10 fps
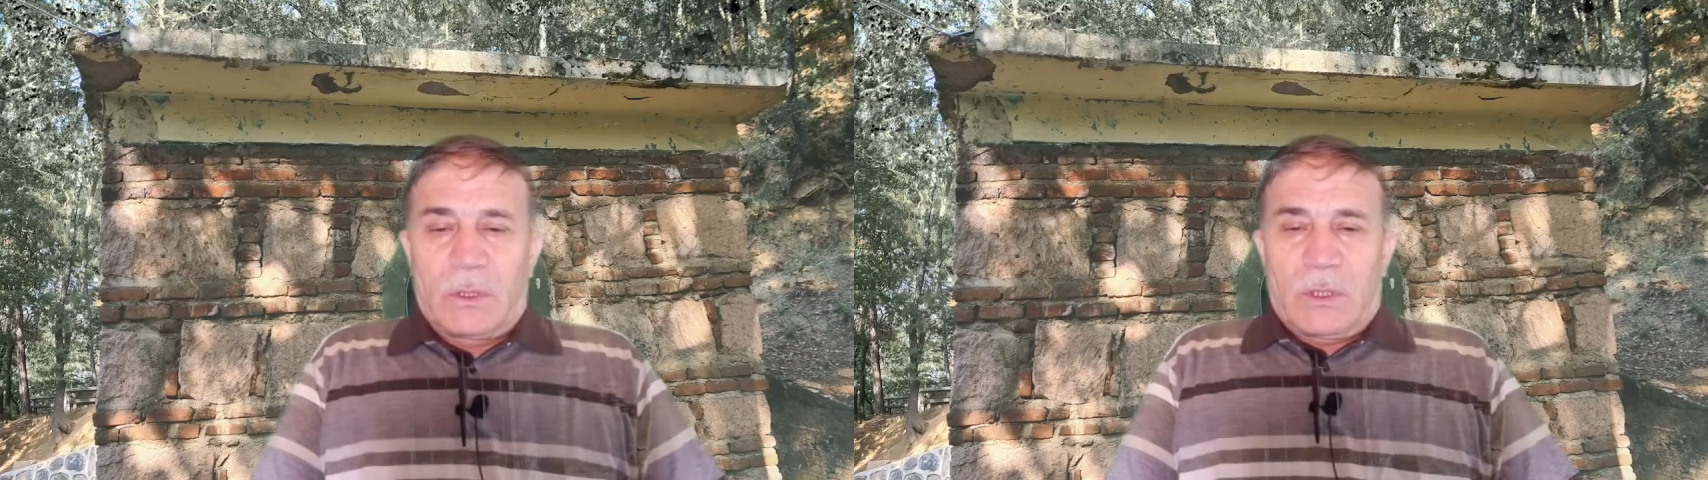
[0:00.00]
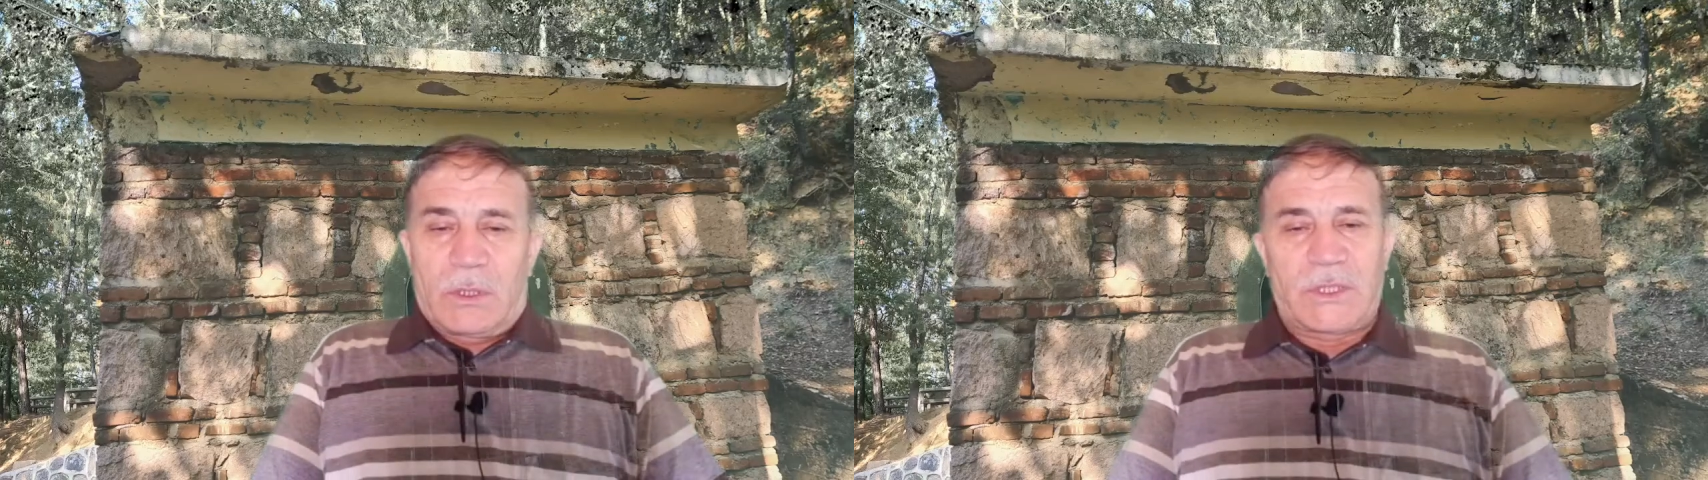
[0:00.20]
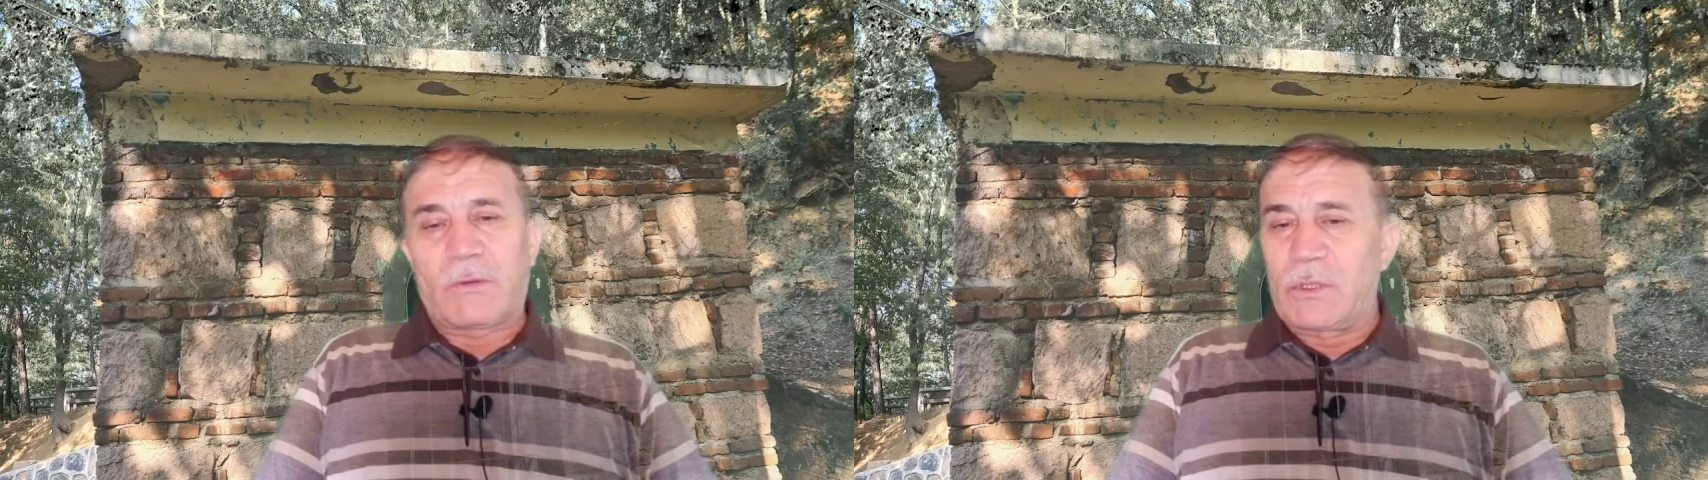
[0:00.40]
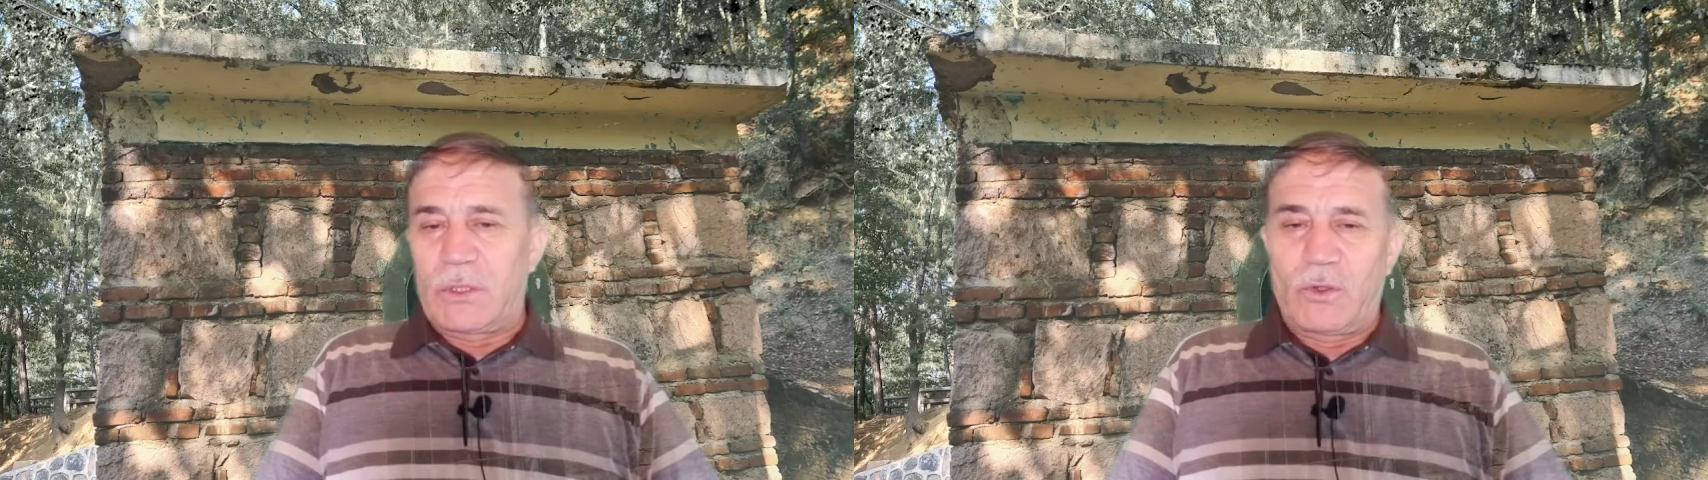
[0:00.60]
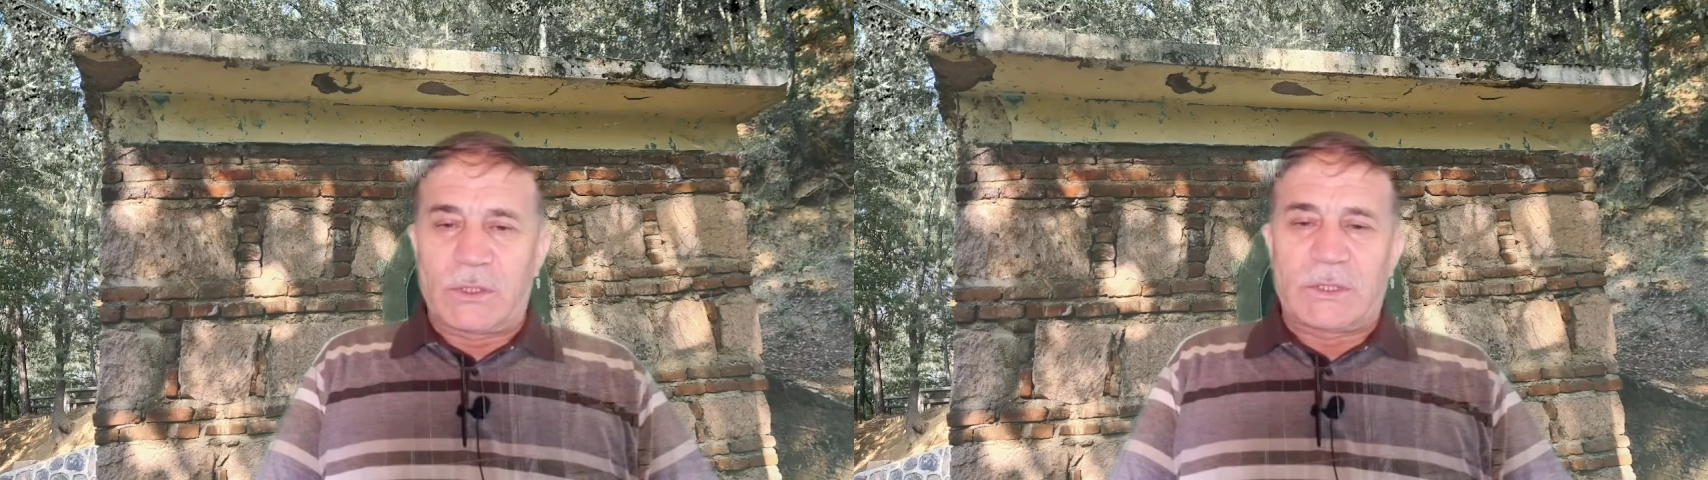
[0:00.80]

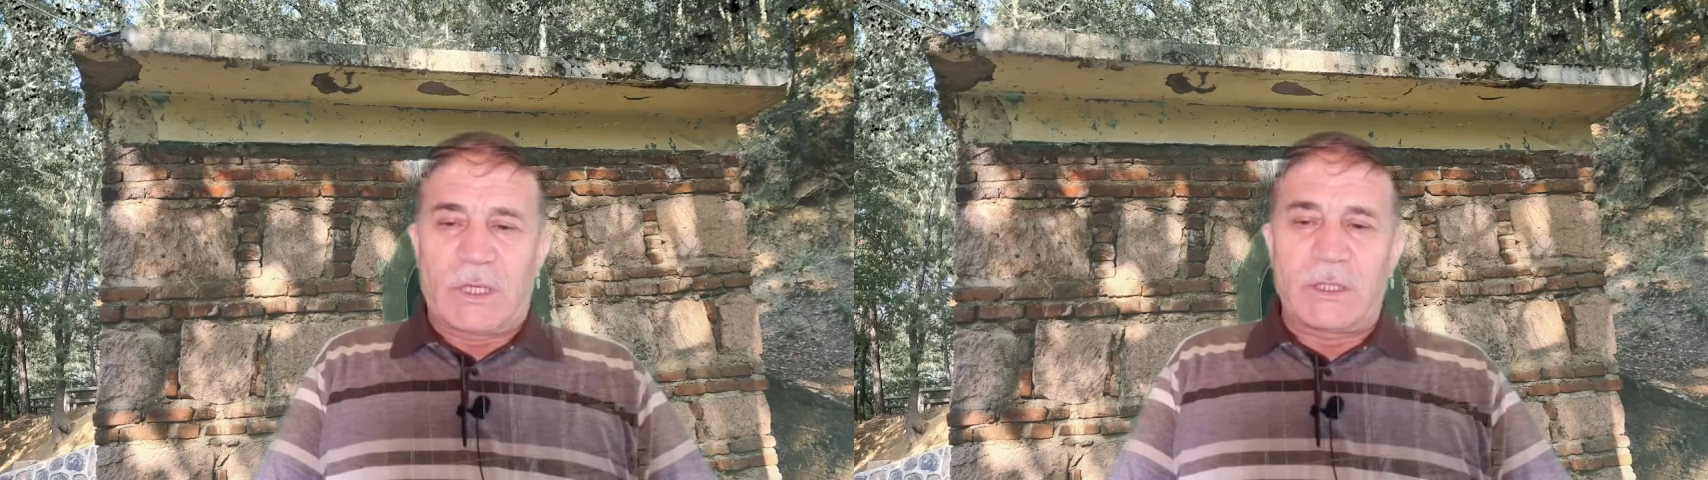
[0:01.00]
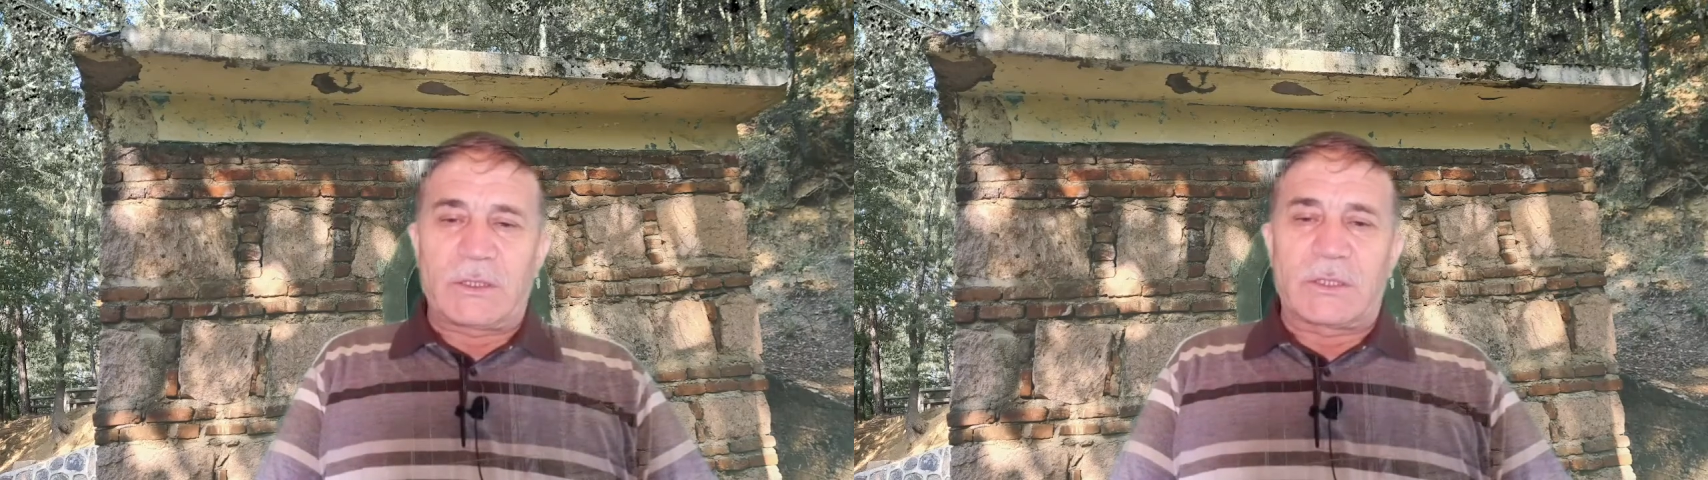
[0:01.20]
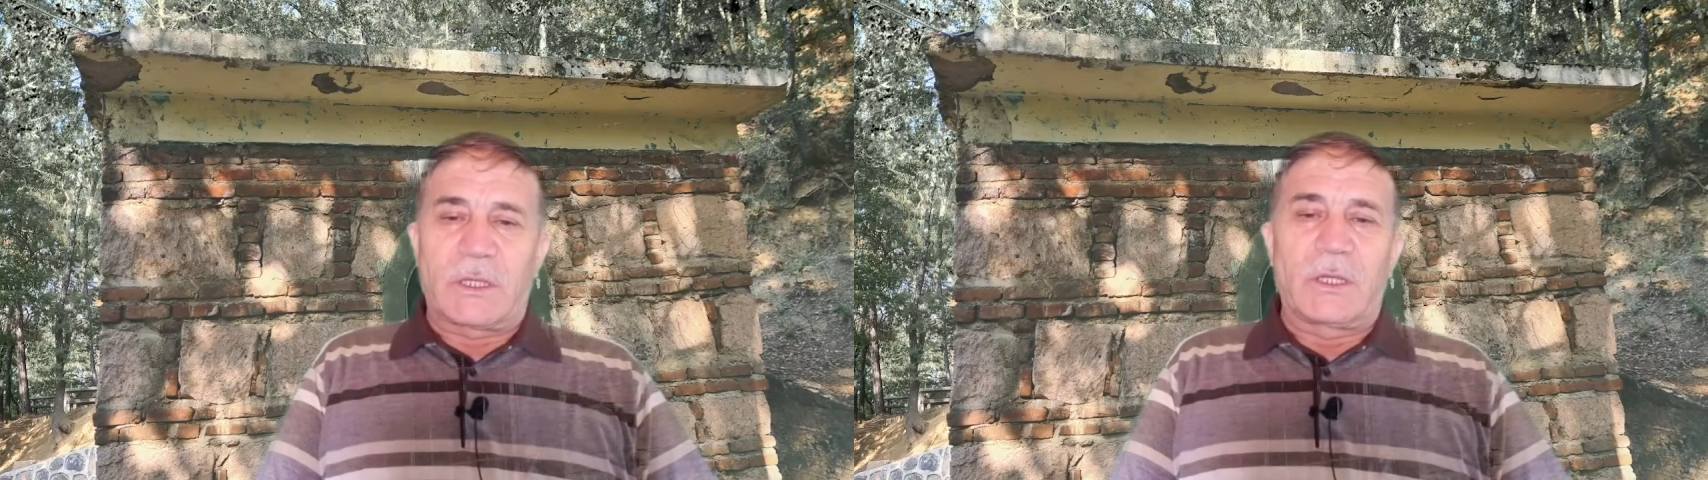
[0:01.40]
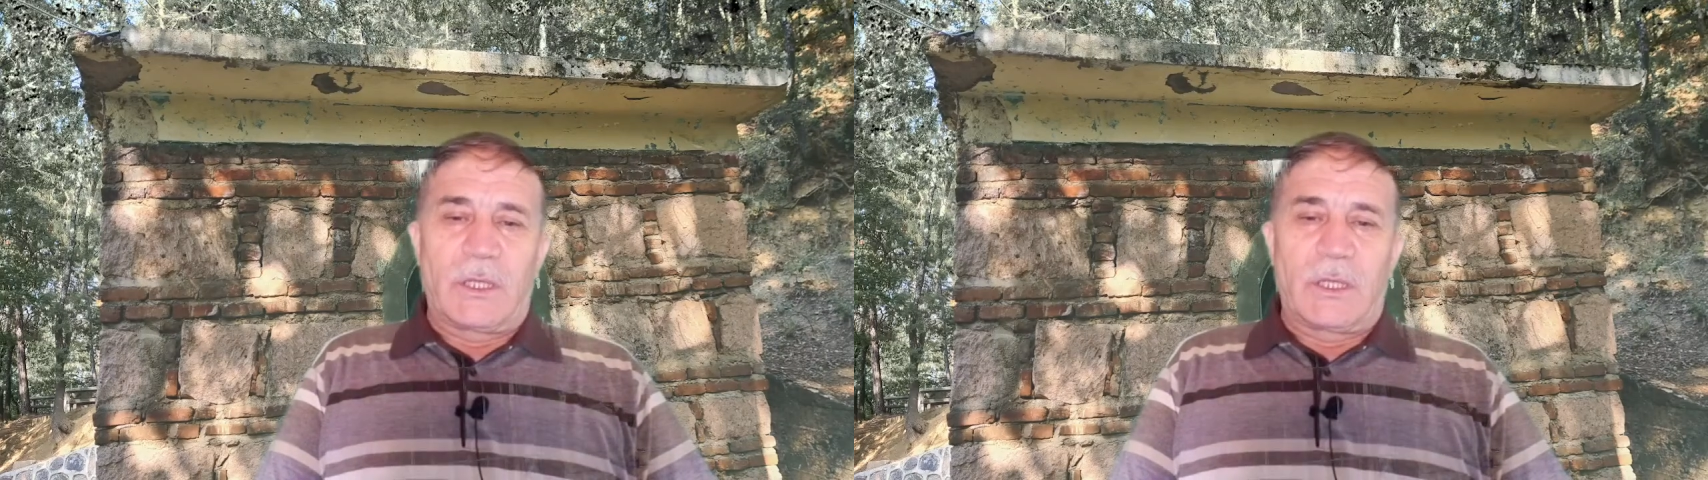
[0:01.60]
Sevgili dostlar,